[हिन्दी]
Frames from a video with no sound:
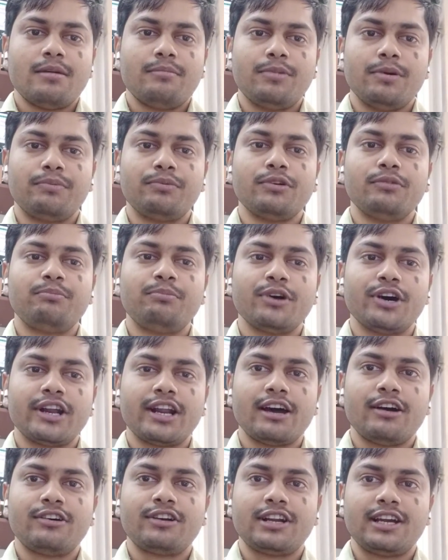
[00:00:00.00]
पीपुल पर
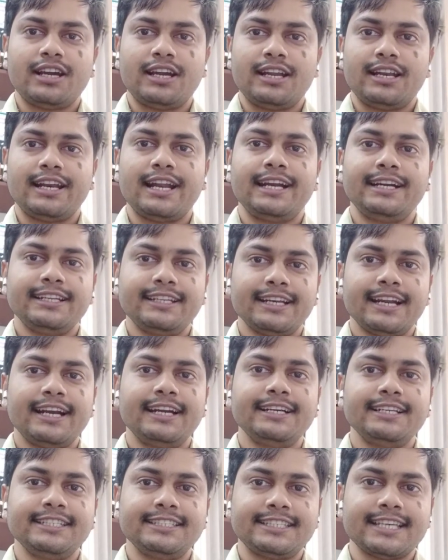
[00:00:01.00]
आवर है
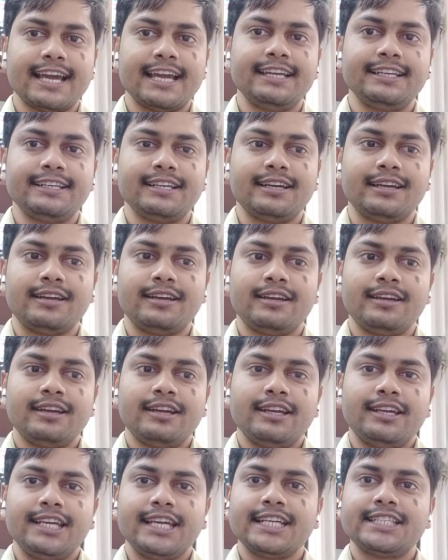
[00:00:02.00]
नाइन डिजाइन है
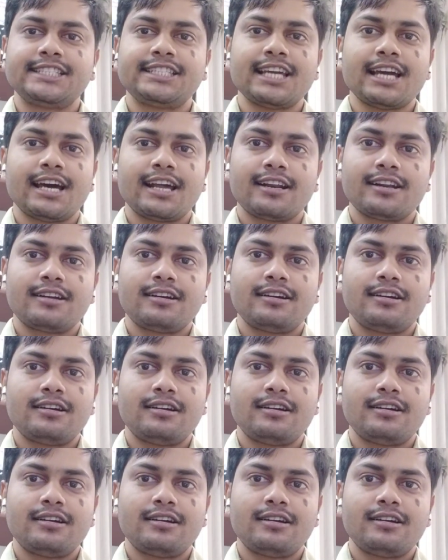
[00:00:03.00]
ये चार